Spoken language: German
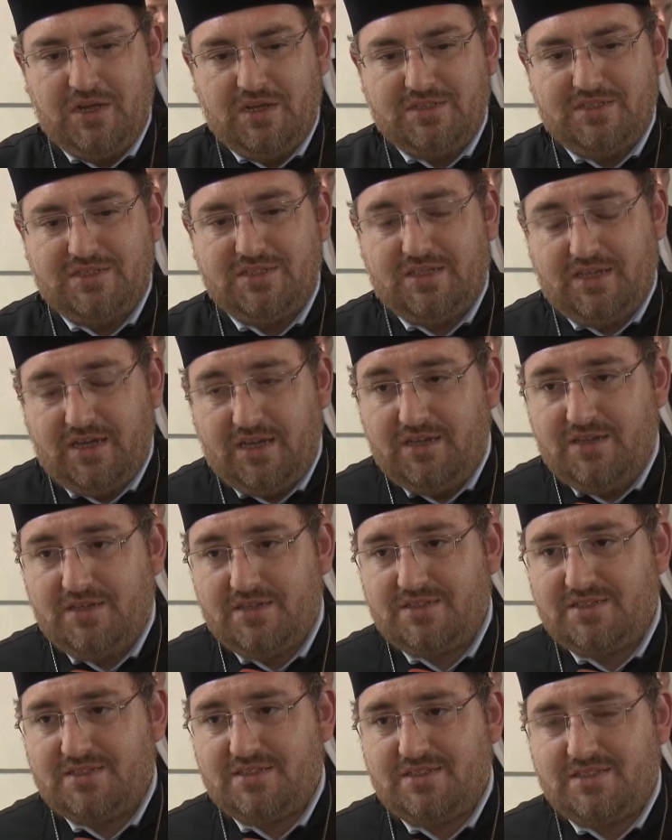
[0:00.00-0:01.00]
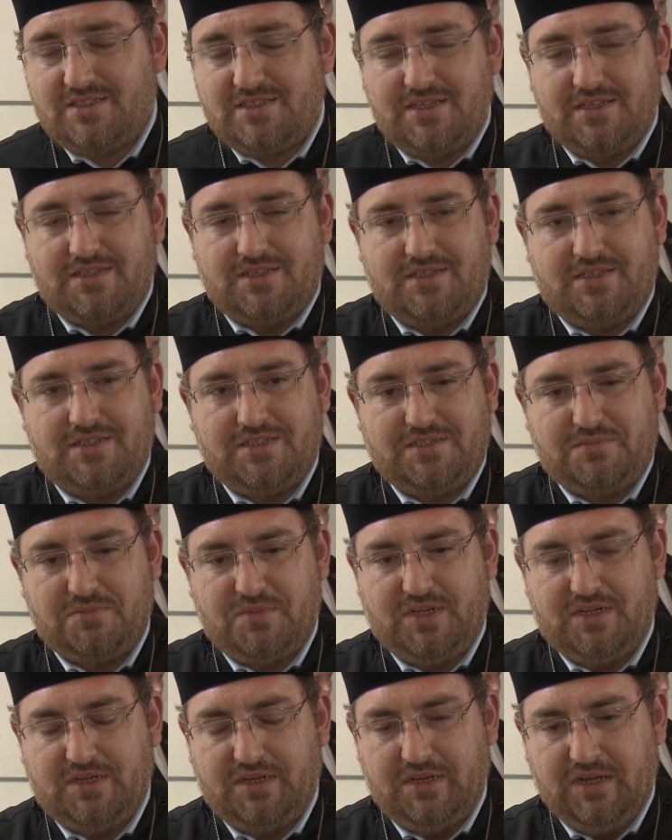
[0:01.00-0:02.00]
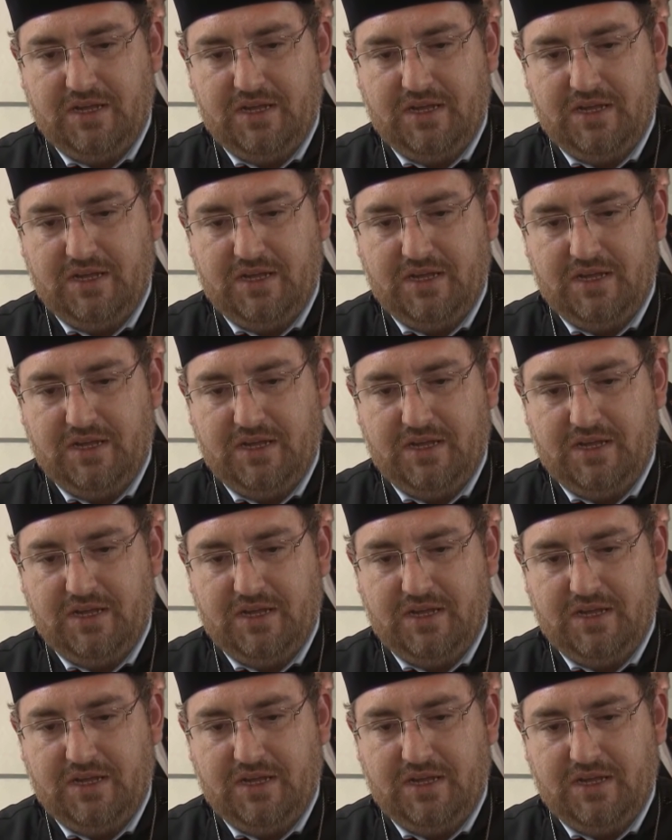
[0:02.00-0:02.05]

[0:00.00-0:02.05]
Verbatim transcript: sich eingesetzt hat, dass man